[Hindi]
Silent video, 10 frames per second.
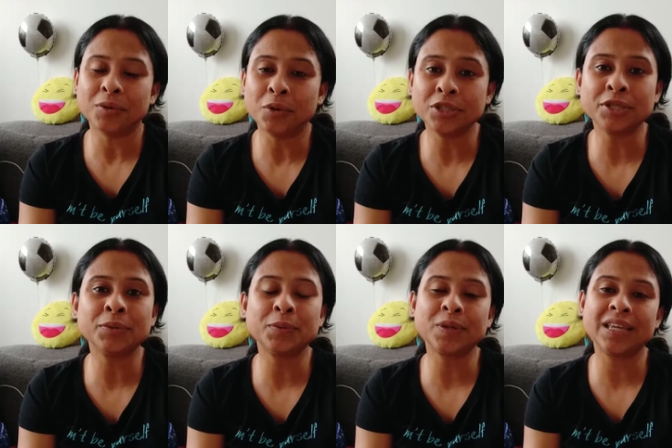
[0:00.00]
होती
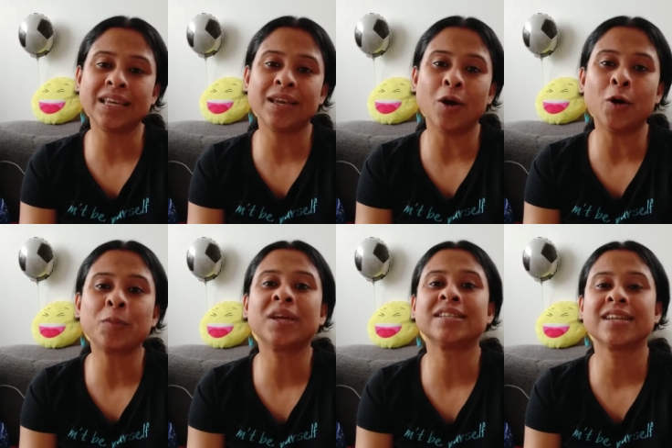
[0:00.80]
हूँ कि और
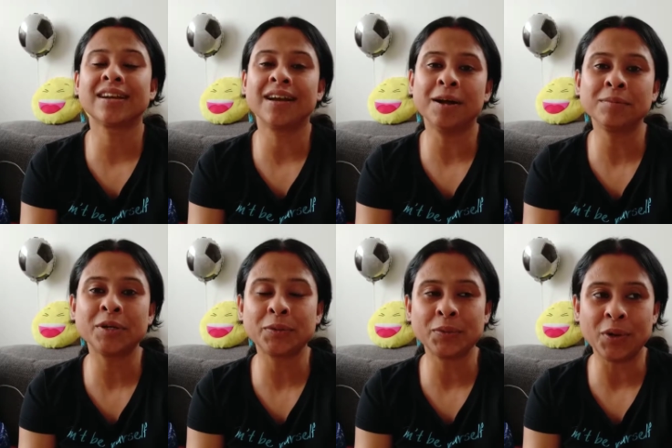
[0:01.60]
भी अच्छा काम
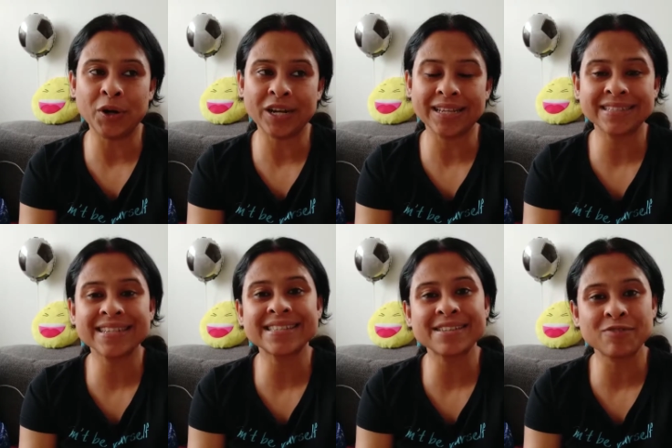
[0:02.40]
करूँ और
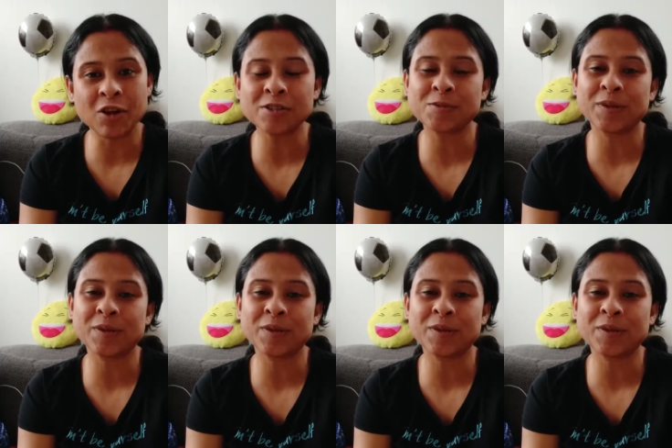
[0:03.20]
अच्छे से ब्लॉग्स